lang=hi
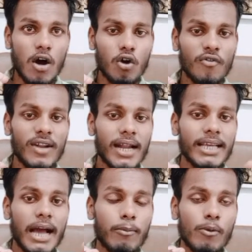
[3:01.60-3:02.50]
और फिलहाल
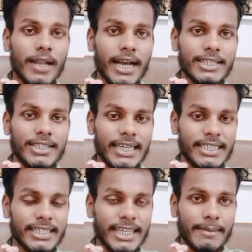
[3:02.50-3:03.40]
यहाँ आपको मिलेगा
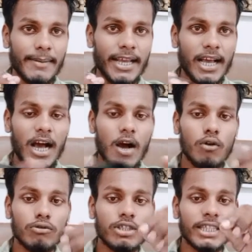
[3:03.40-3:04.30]
चार्जिंग जैक मिलेगा
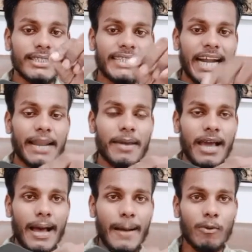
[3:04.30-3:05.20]
और उसके साइड में
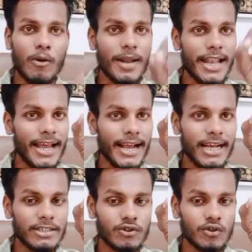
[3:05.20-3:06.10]
आपको मिल
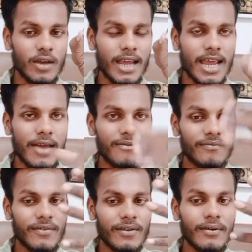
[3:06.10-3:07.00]
जाएगा जो कि
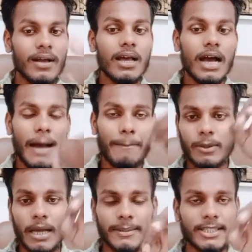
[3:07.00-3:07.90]

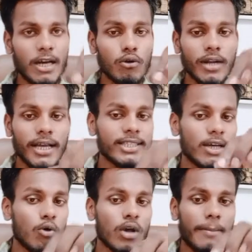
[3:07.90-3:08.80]
आपके यहाँ पे साउंड है
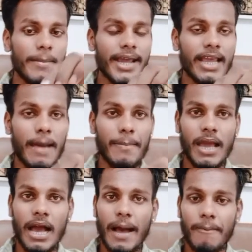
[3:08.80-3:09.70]
साउंड का मैक यहाँ
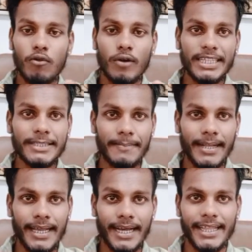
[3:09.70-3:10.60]
पे आपको गाइस
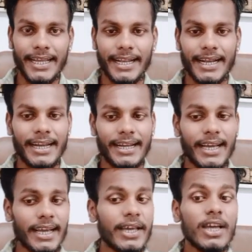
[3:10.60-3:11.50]
मिल जाएगा देखने के लिए
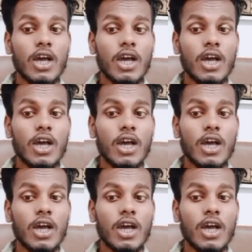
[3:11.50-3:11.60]
ठीक है